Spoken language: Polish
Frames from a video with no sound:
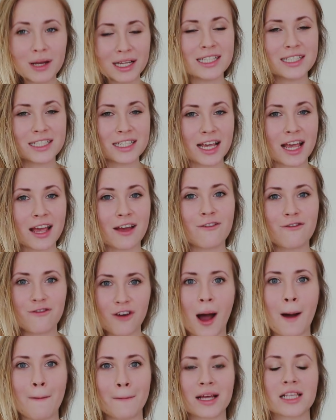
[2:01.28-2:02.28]
Będzie
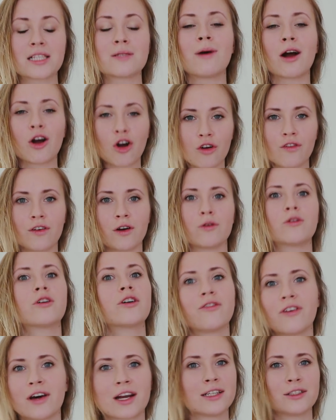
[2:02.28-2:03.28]
Wam smakował,
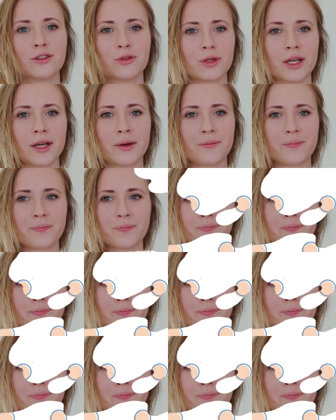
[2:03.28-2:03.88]
gwarantuję.